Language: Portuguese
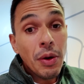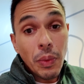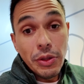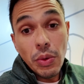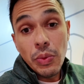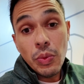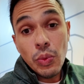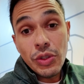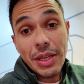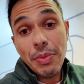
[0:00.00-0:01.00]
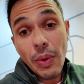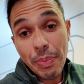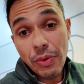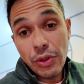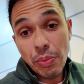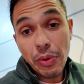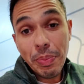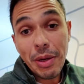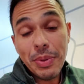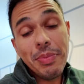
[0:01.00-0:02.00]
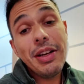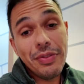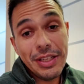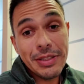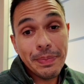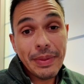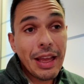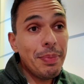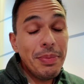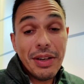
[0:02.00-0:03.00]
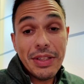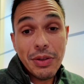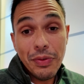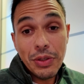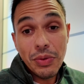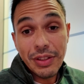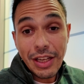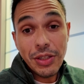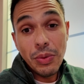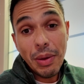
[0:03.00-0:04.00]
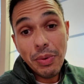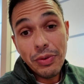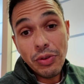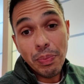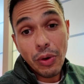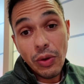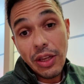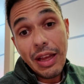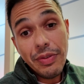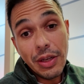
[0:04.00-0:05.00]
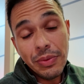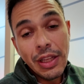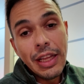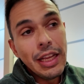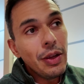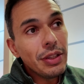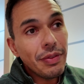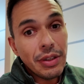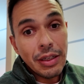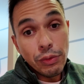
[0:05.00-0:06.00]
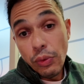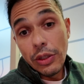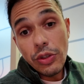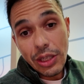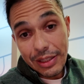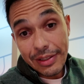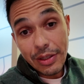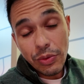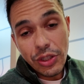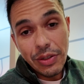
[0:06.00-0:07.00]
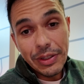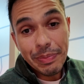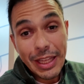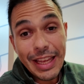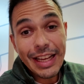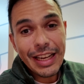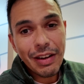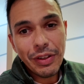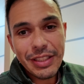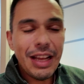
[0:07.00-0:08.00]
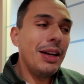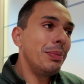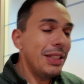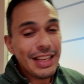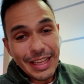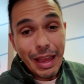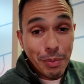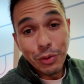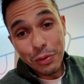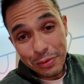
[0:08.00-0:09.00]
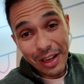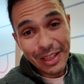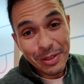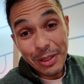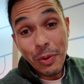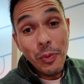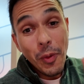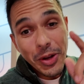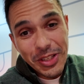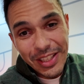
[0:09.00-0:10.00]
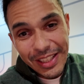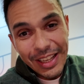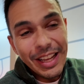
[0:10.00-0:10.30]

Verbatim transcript: quando eu usei meu Apple Vision Pro pela primeira vez. A primeira vez que eu fiz o teste do Apple Vision Pro em avião, eu tava voando de classe executiva e a galera falou assim: ah, mas daí é muito fácil. Então hoje